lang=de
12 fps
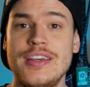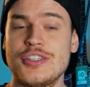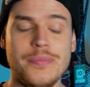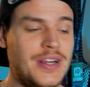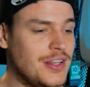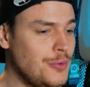Er
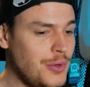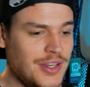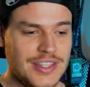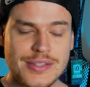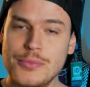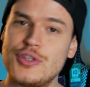spielt nur
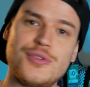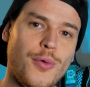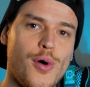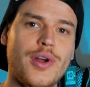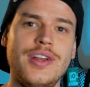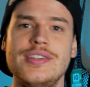in diesem
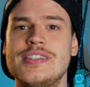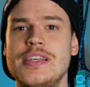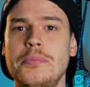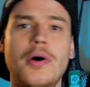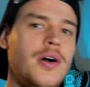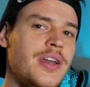geschworenen
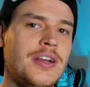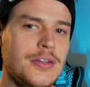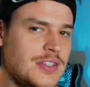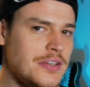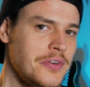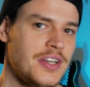Zimmer,
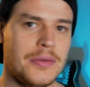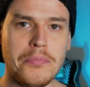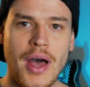inklusive dem